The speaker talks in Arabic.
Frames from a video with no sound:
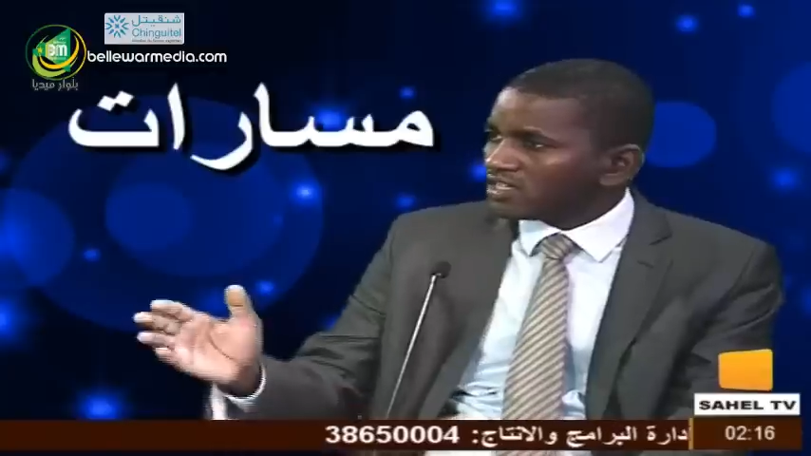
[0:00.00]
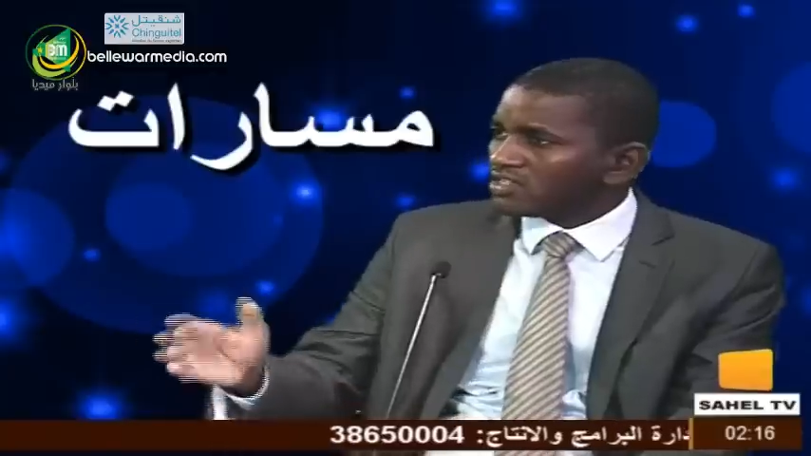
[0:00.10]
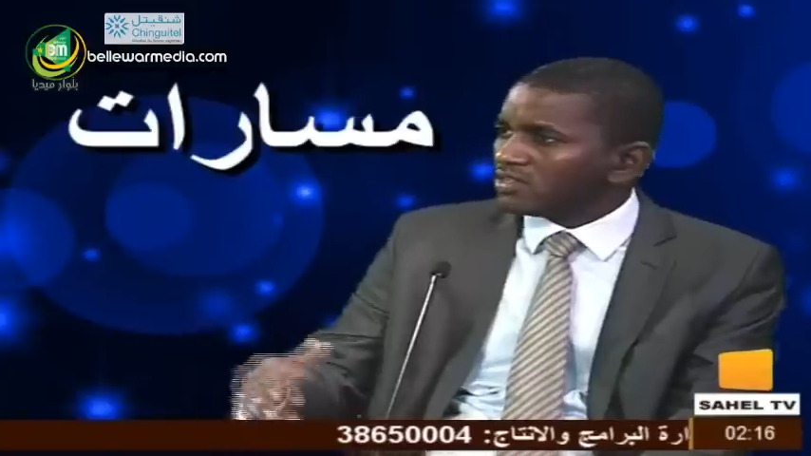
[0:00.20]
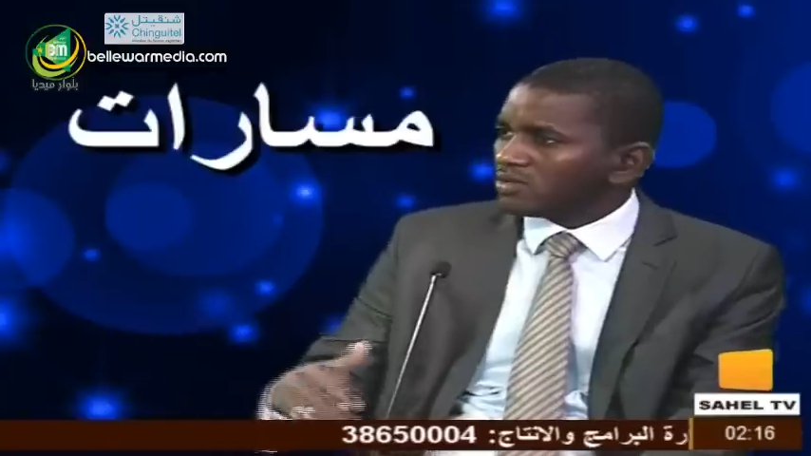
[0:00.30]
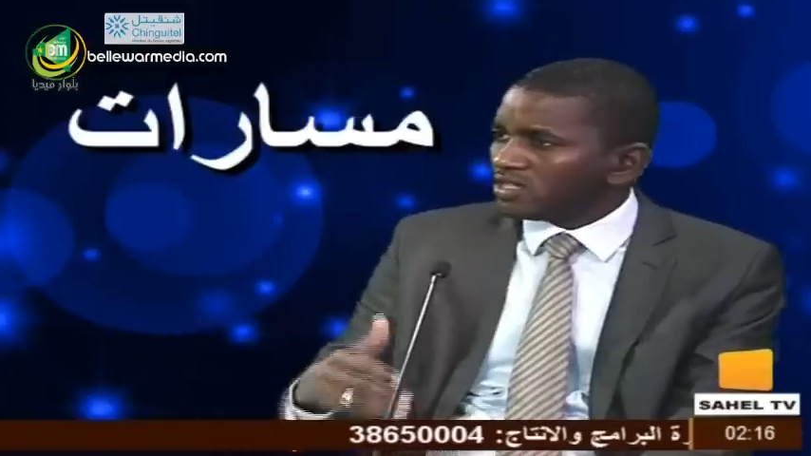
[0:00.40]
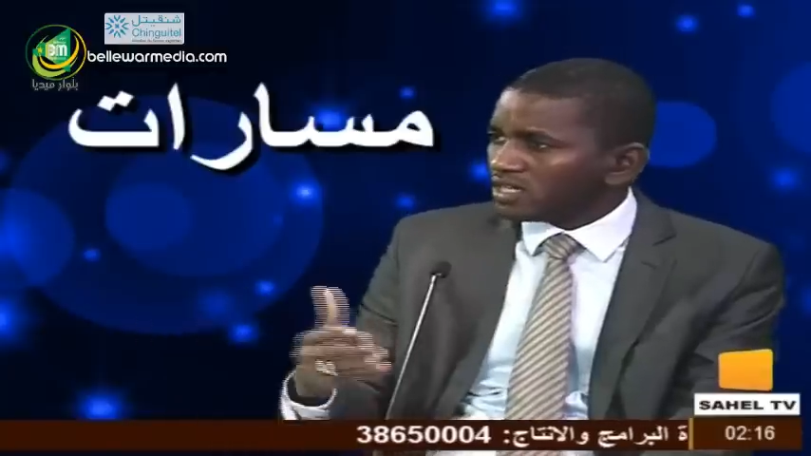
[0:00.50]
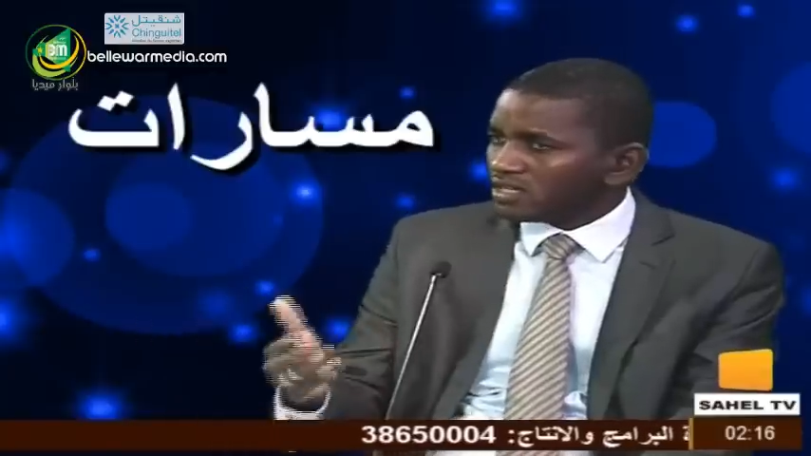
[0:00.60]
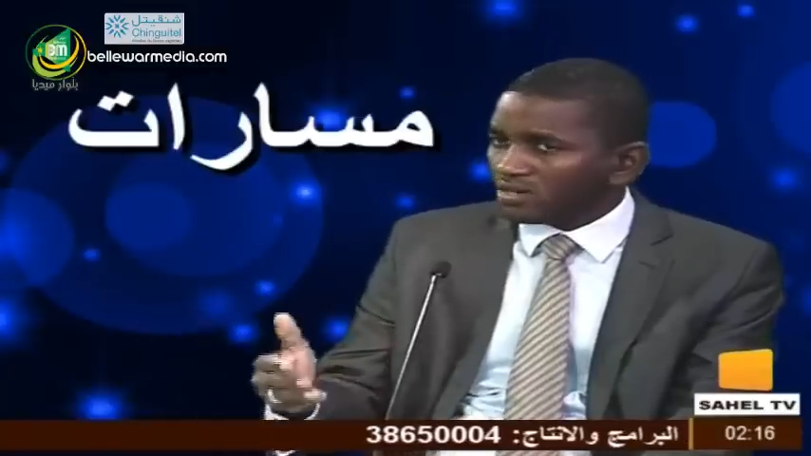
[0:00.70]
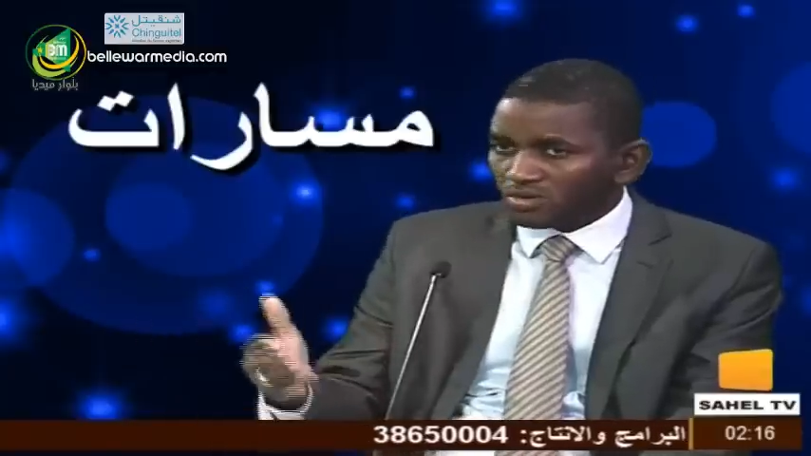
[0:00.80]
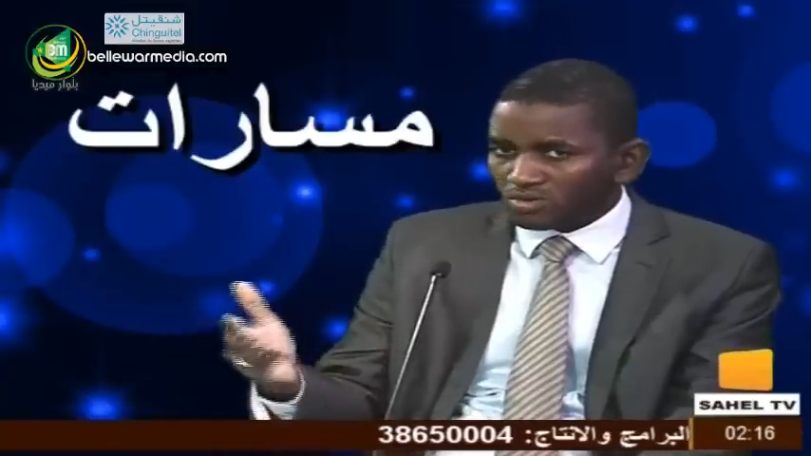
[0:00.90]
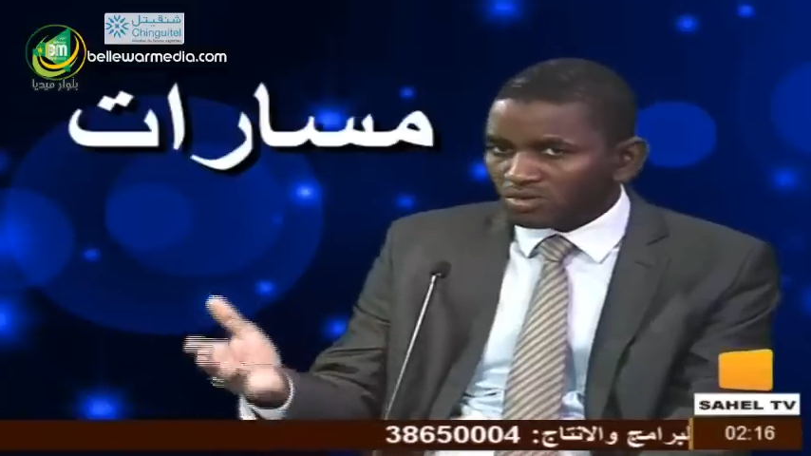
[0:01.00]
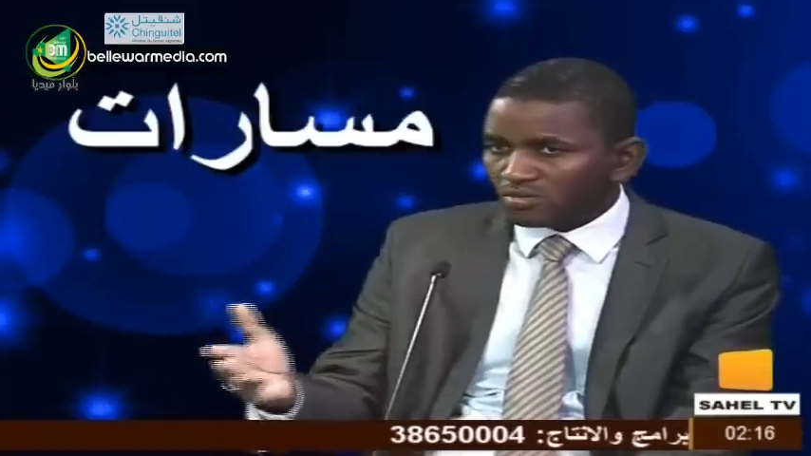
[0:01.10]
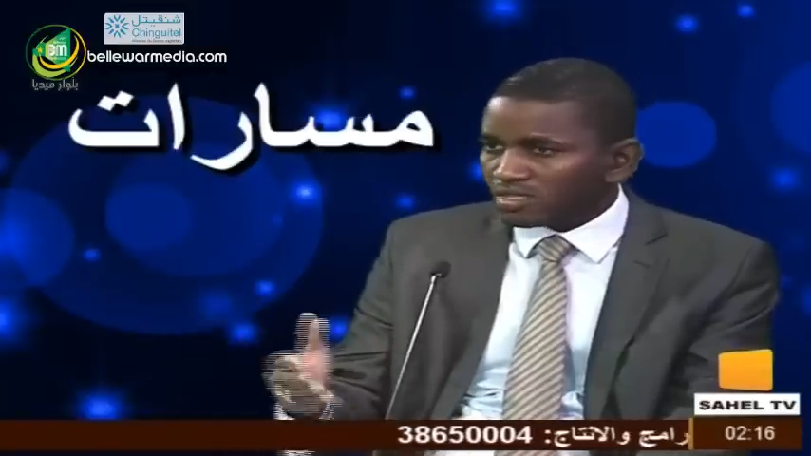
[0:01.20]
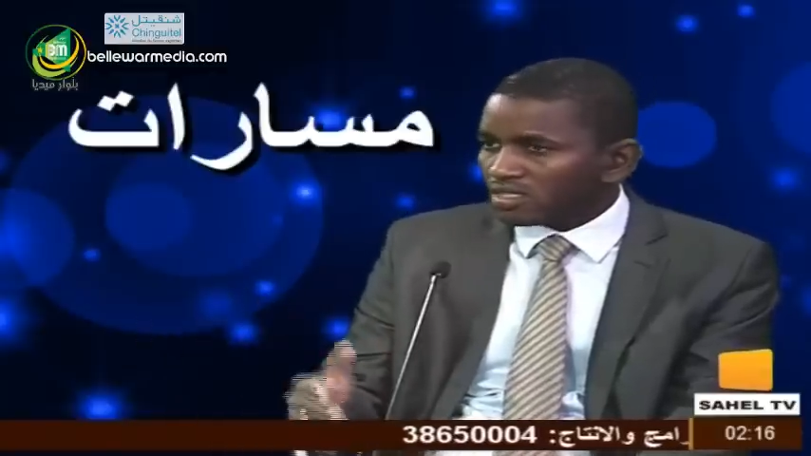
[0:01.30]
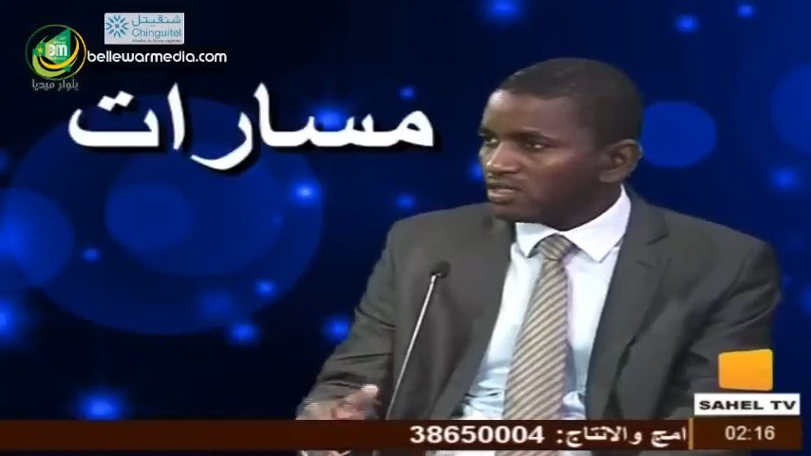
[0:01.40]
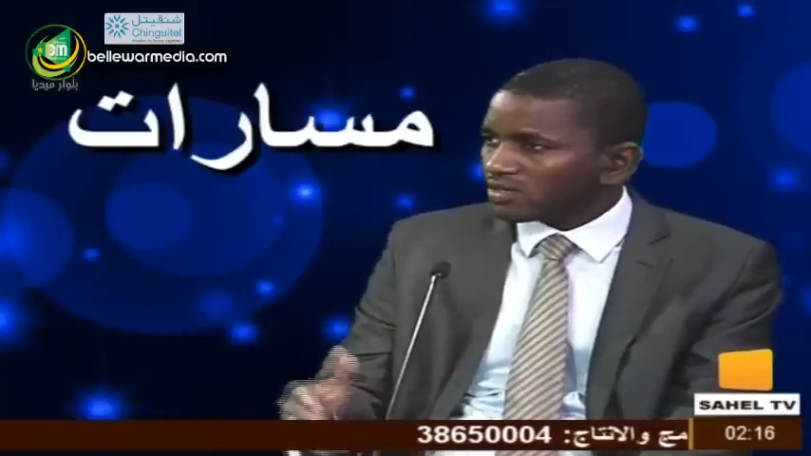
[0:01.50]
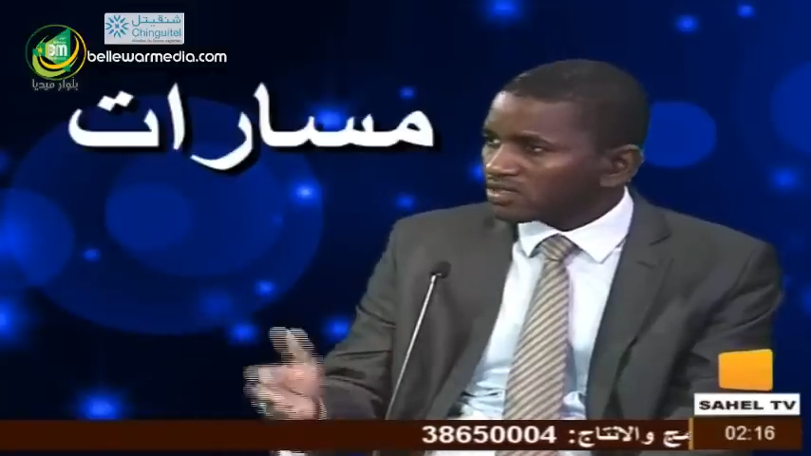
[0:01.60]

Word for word: الدوليين حقوق المدنية